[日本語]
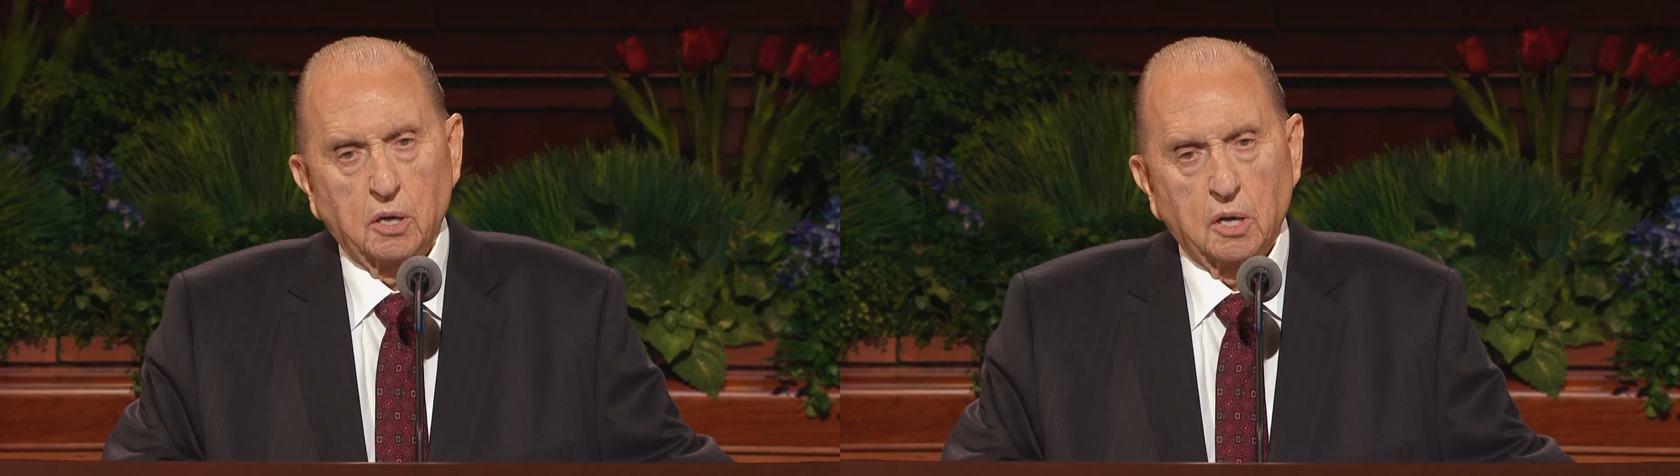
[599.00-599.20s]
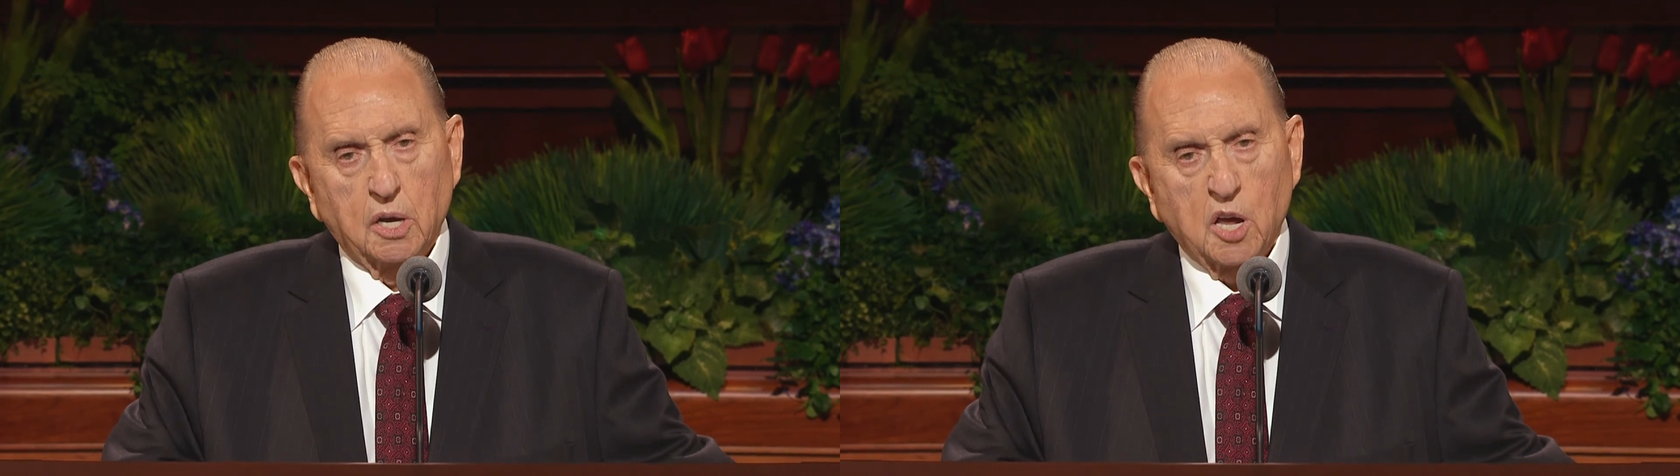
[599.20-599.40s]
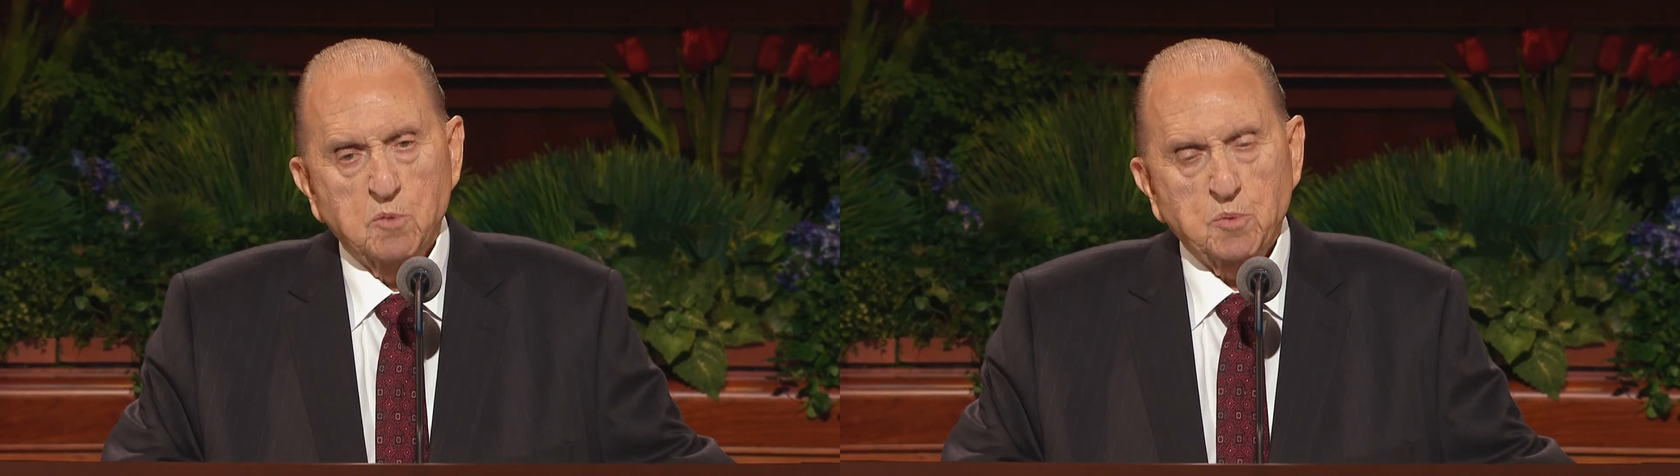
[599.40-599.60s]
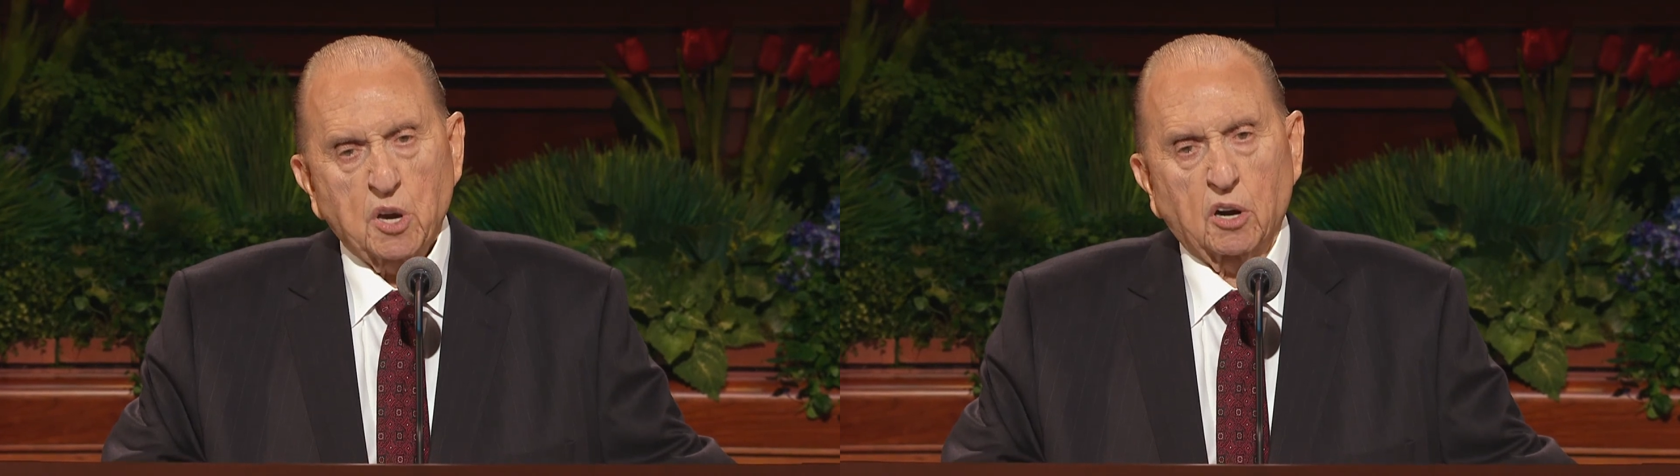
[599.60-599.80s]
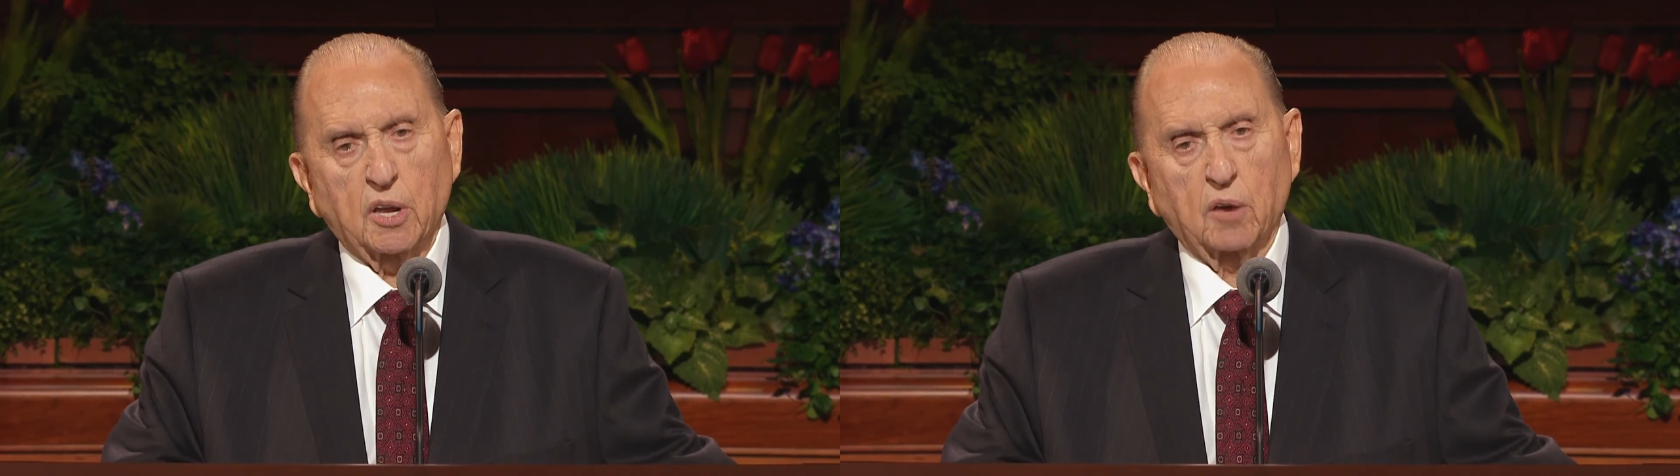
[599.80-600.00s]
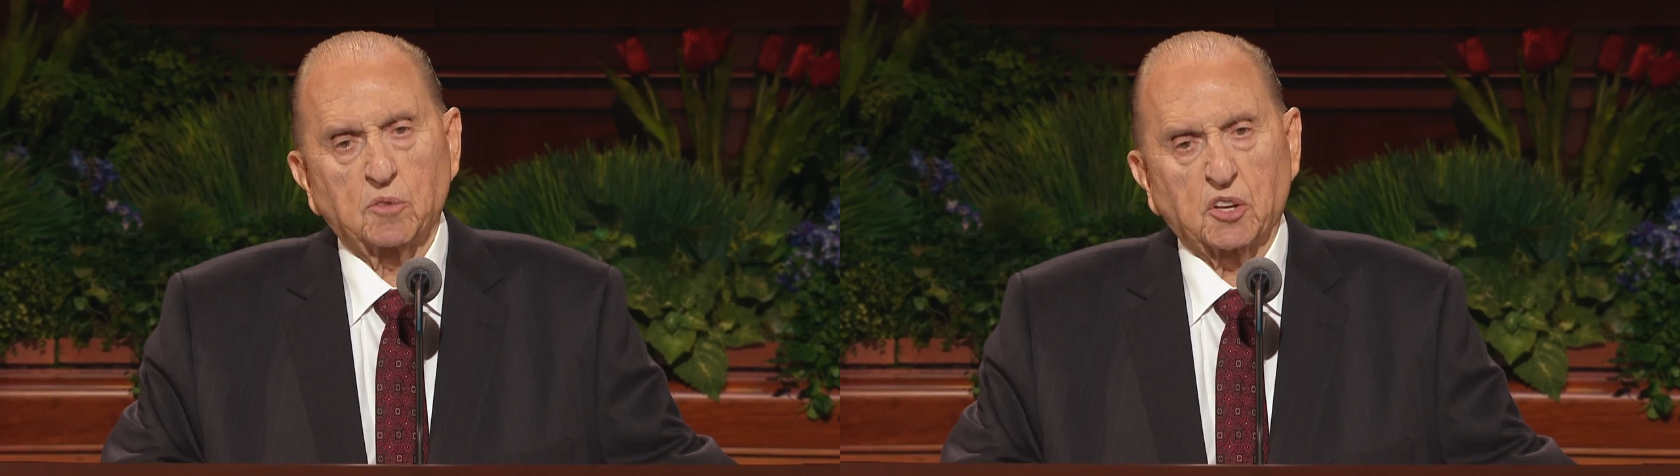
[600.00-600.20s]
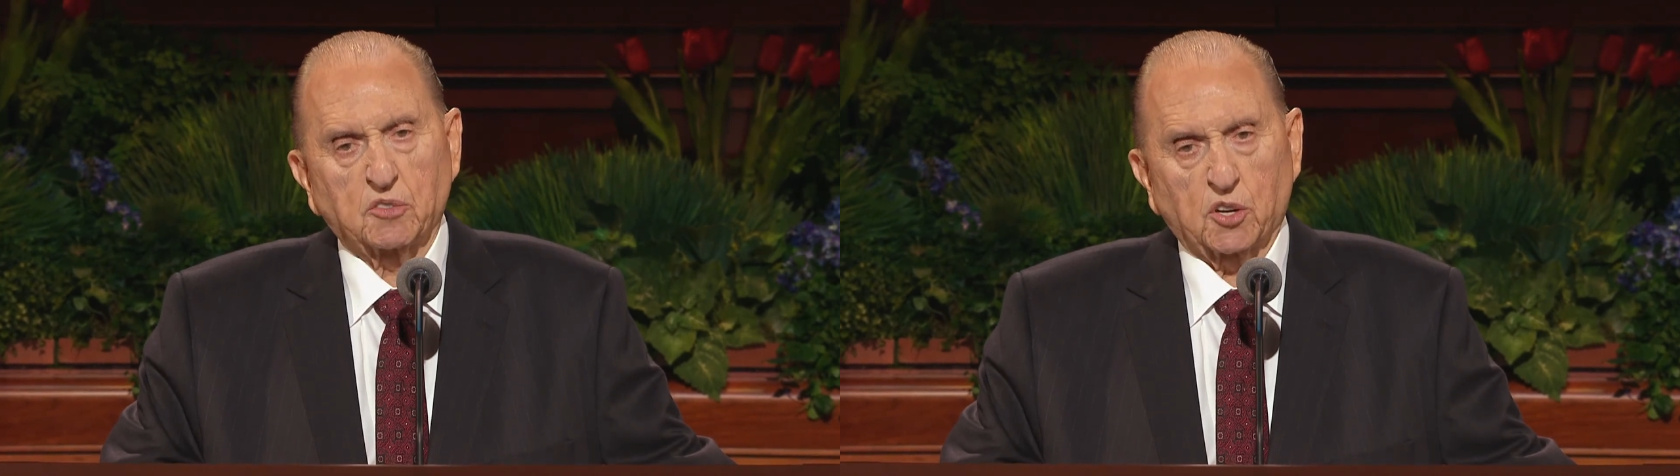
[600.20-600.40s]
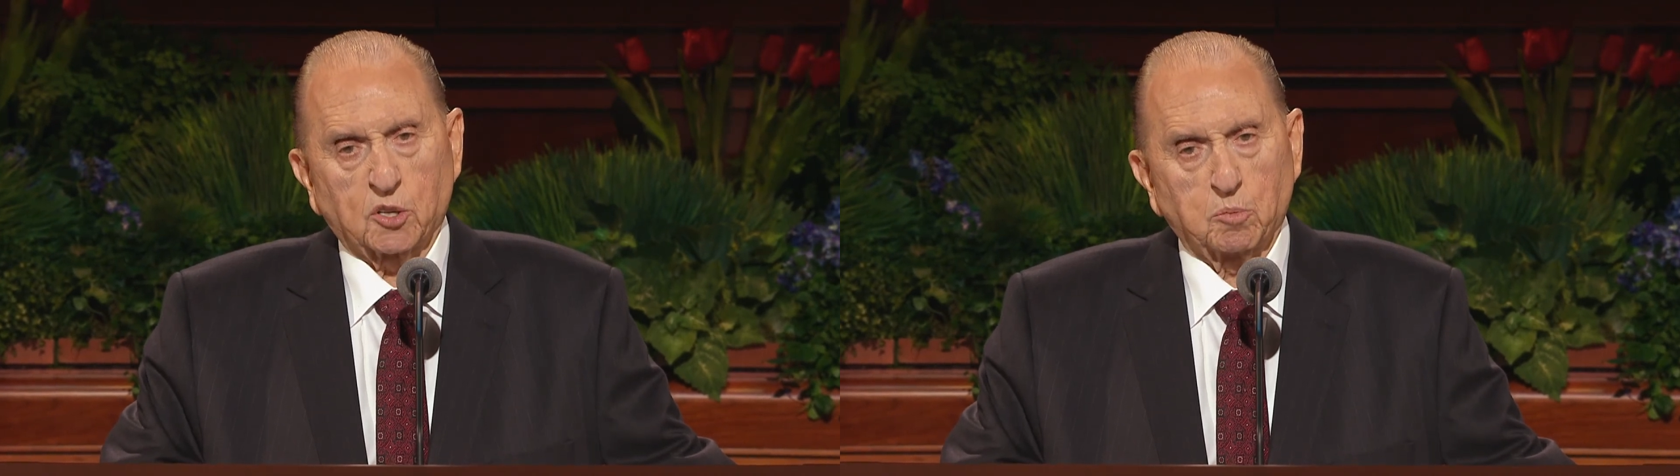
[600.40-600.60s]
天の御
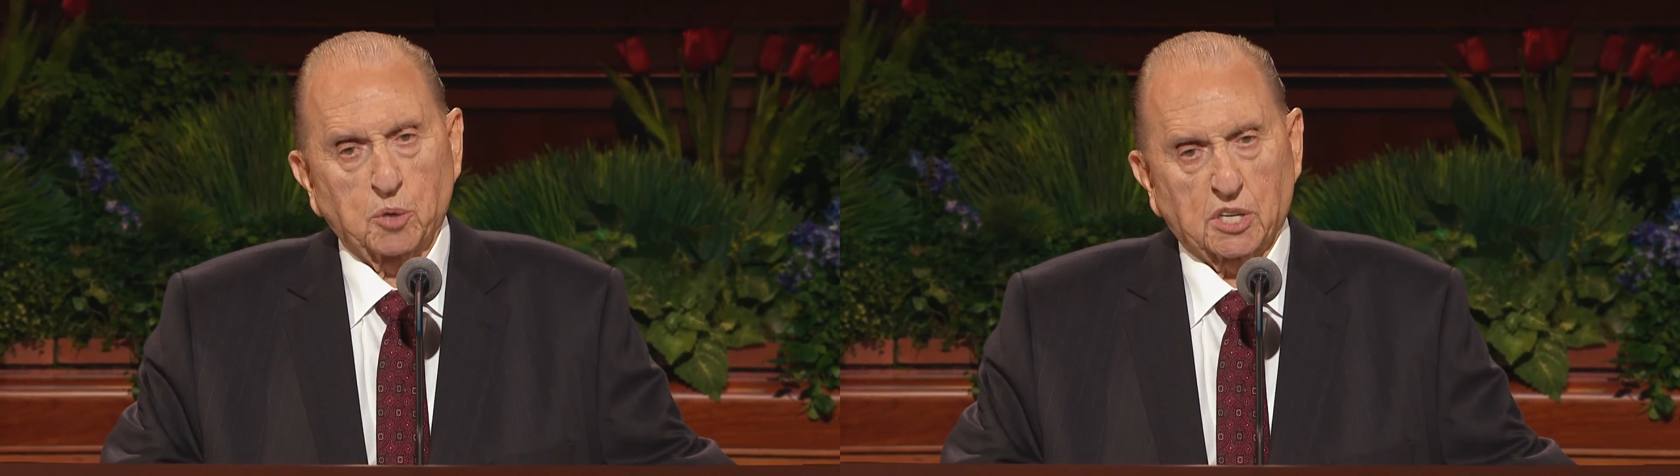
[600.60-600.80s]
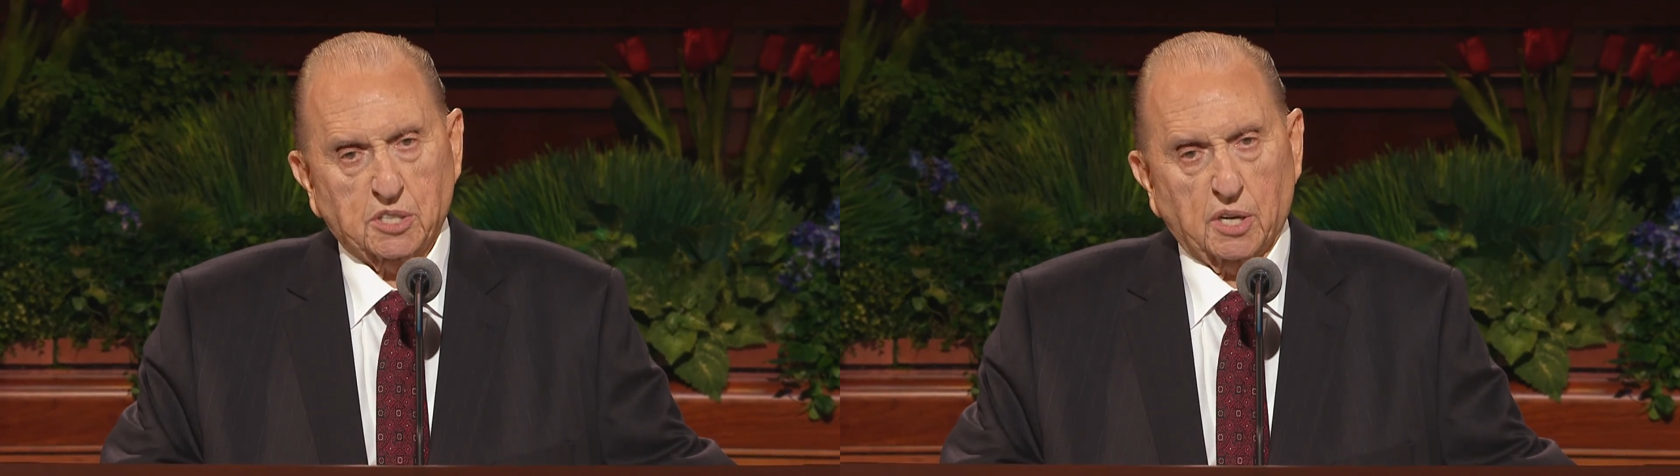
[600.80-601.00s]
父の祝